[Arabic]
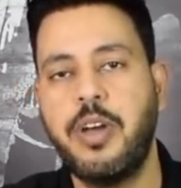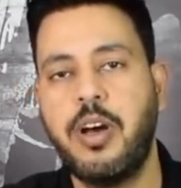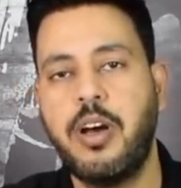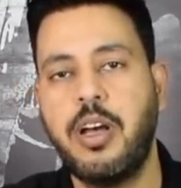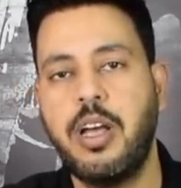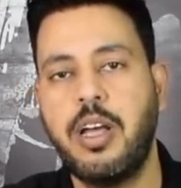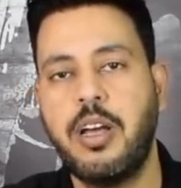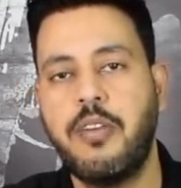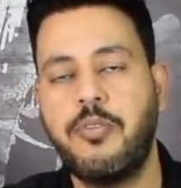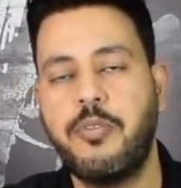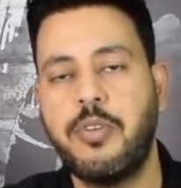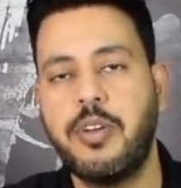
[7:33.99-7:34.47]

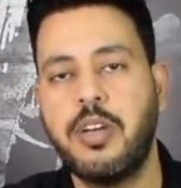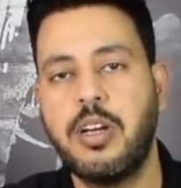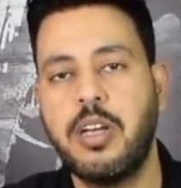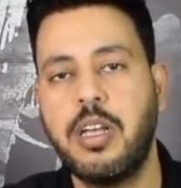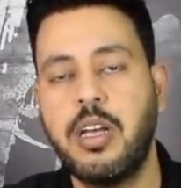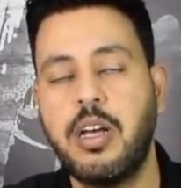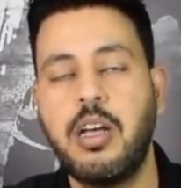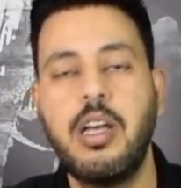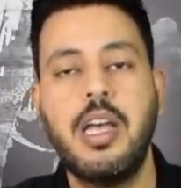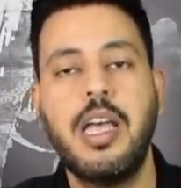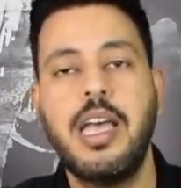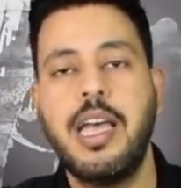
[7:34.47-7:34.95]

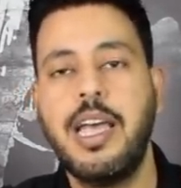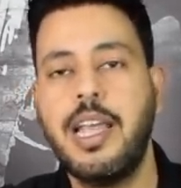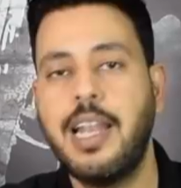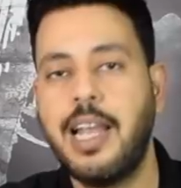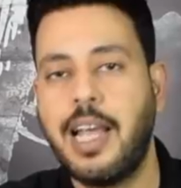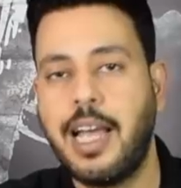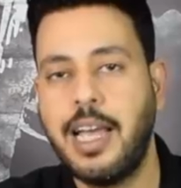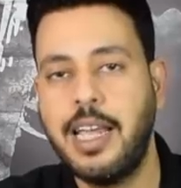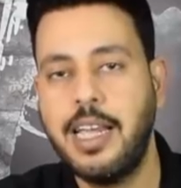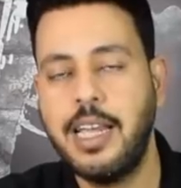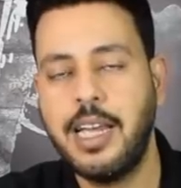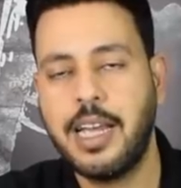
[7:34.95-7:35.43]
افريقيا
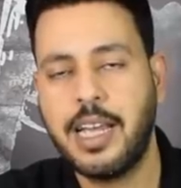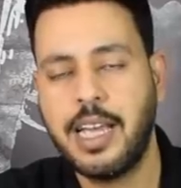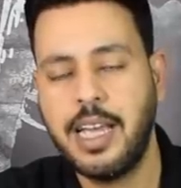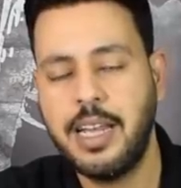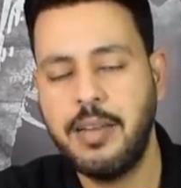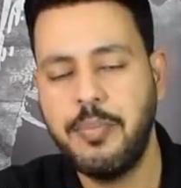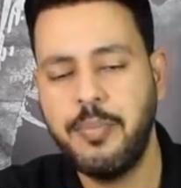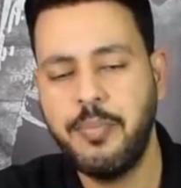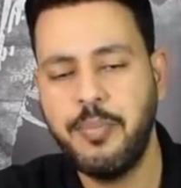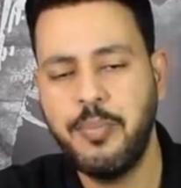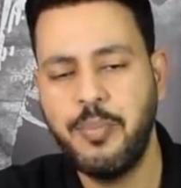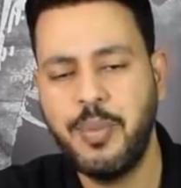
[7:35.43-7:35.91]
الحقيقه
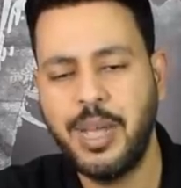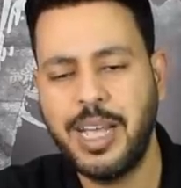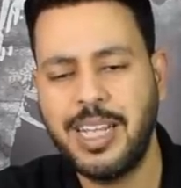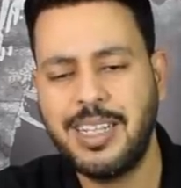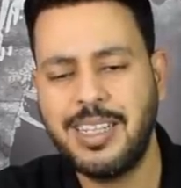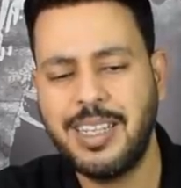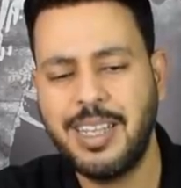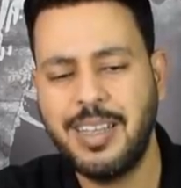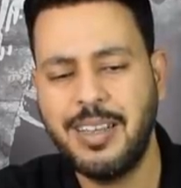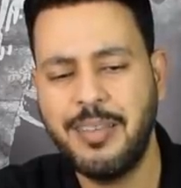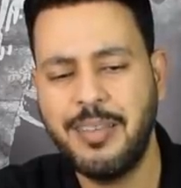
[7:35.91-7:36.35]
كان بيت